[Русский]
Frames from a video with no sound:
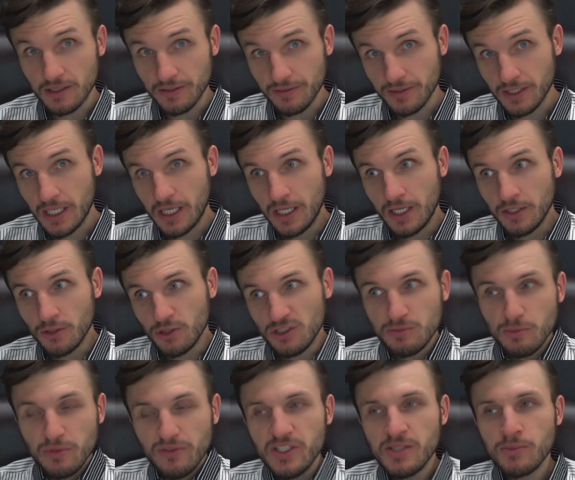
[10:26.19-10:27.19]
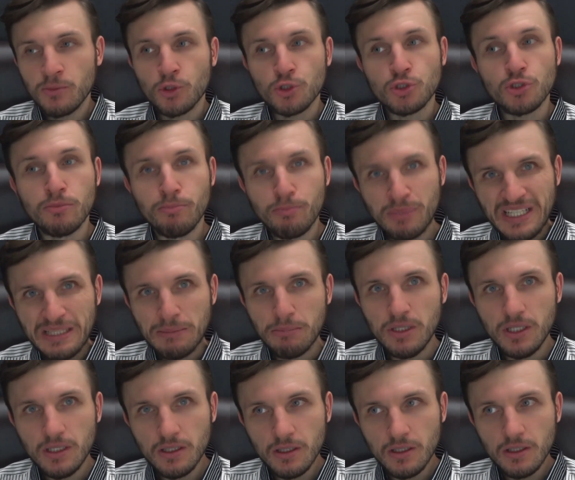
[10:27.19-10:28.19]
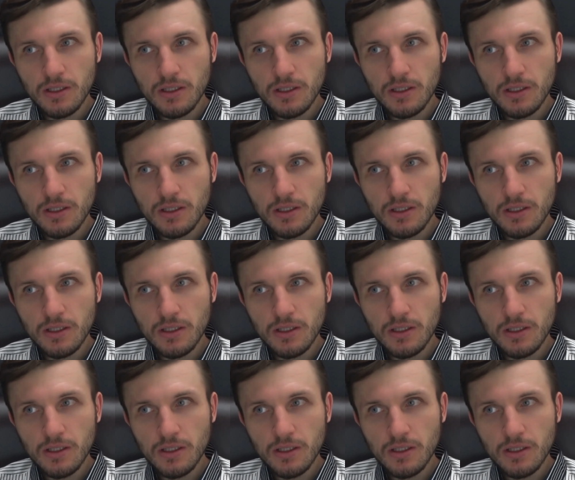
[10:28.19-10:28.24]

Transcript: То есть мы видим то, что прибыль,